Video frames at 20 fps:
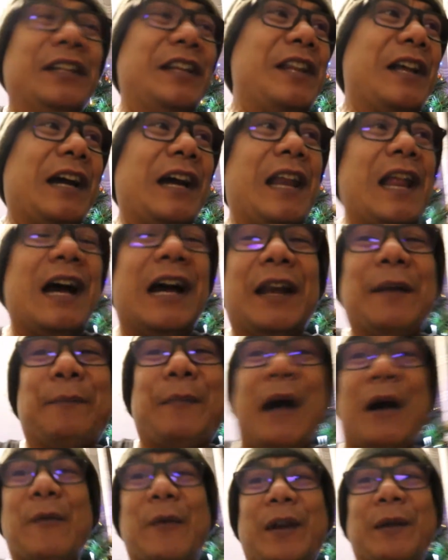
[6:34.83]
hindi na kailangan
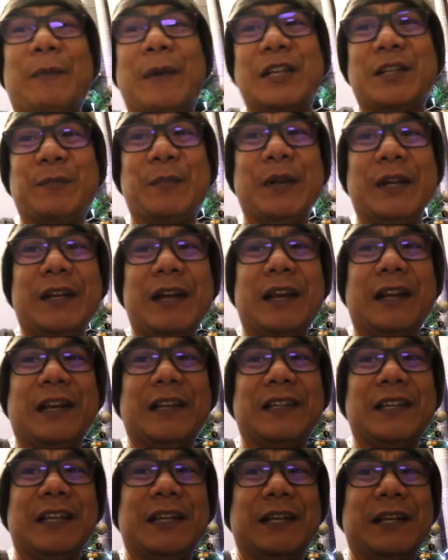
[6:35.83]
ng power ng mga speaker
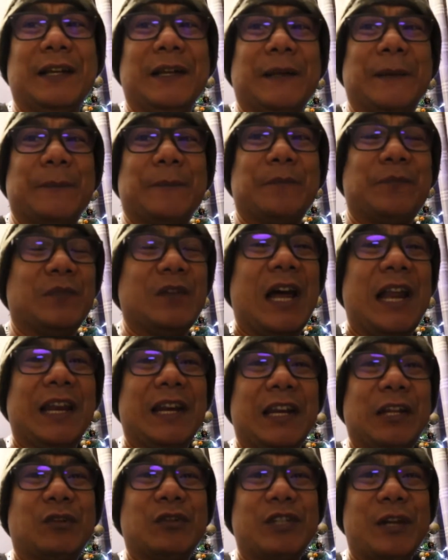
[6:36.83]
kasi
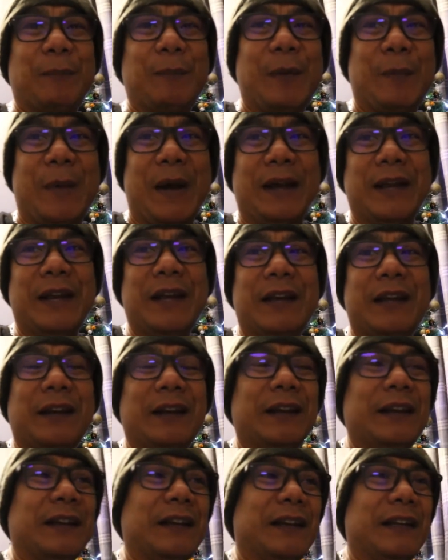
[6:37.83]
galing na doon sa
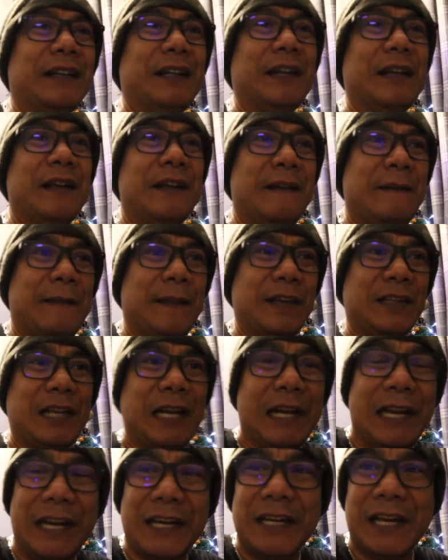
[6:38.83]
amplifier. Hindi,
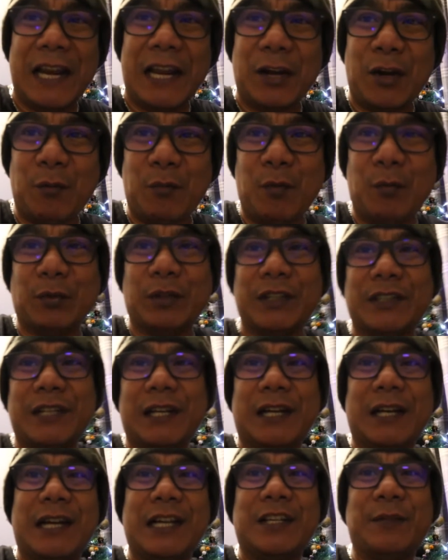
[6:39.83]
isang linya lang yung pupunta
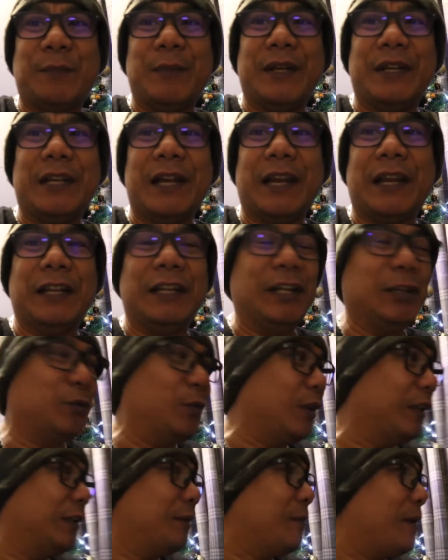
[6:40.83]
sa speaker. Hindi
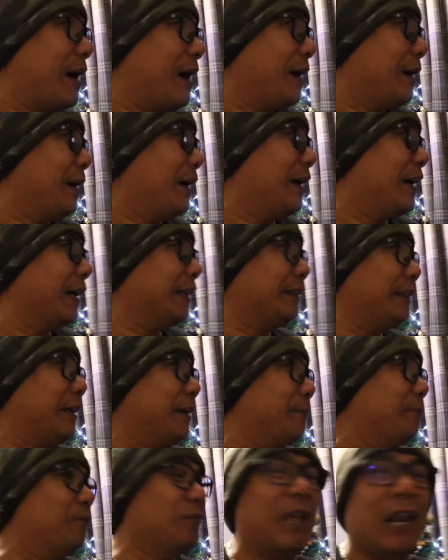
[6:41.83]
tulad ng mga
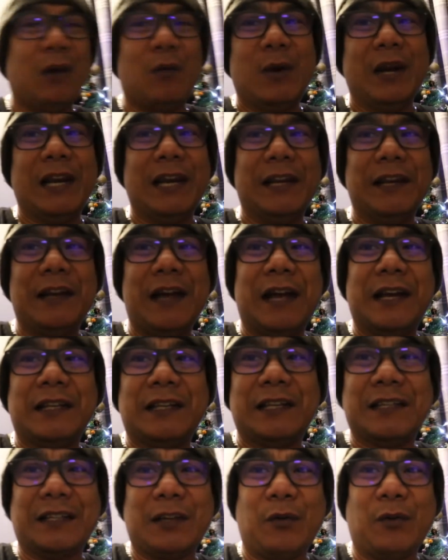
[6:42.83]
active, dalawang linya.
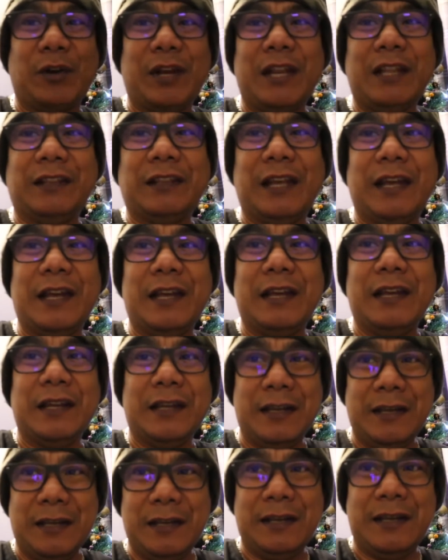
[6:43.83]
Isang sa
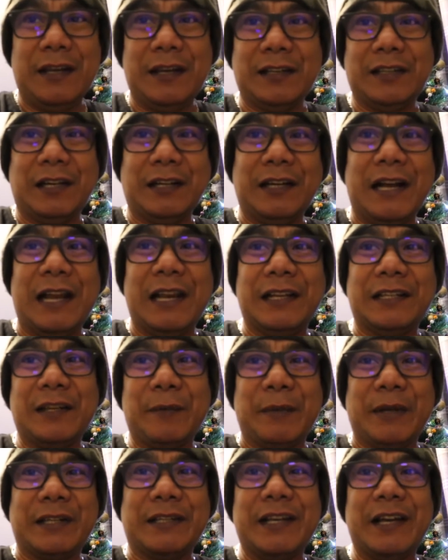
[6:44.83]
kuryente, isang galing
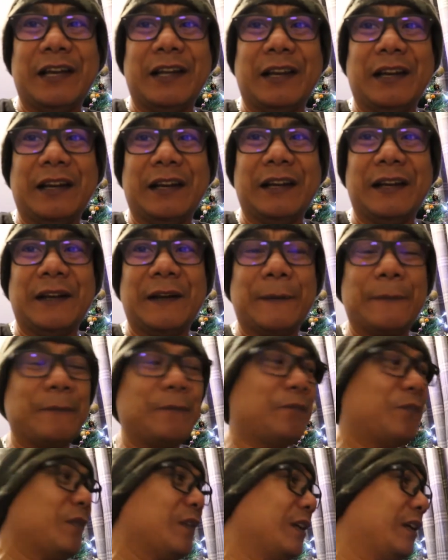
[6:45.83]
sa mixer.
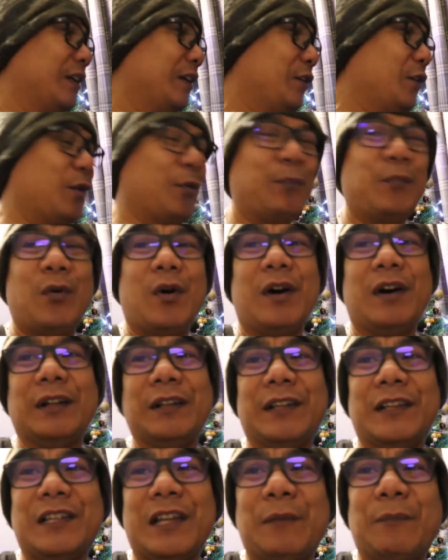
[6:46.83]
Yun po
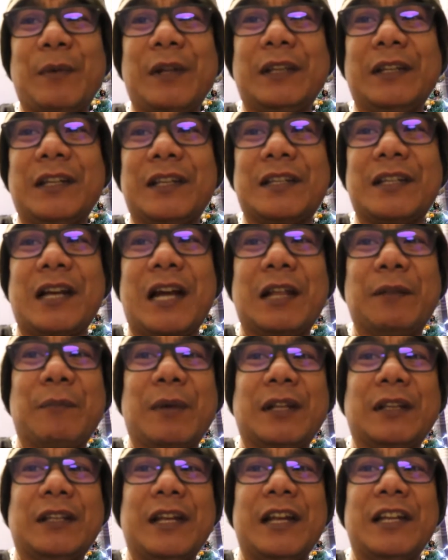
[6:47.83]
ang disadvantage sa
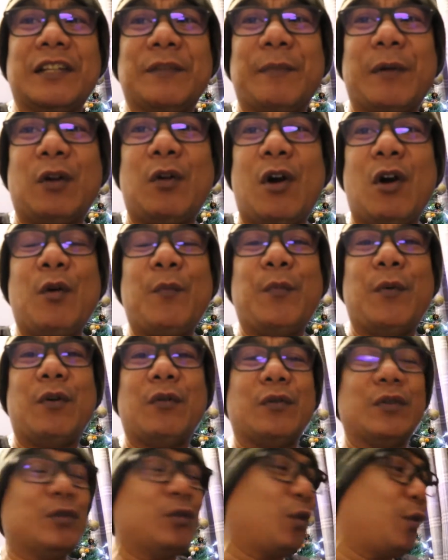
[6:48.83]
advantage. Pero ako po,
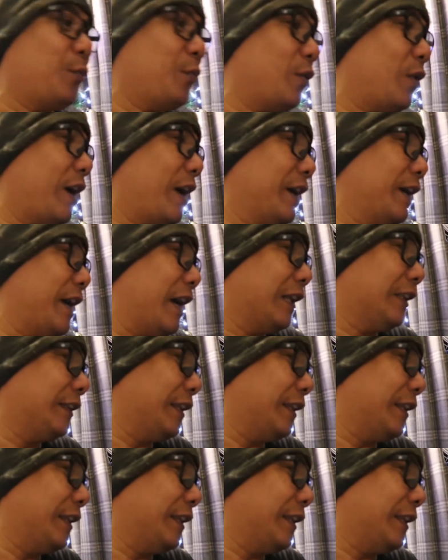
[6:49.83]
gusto ko po ay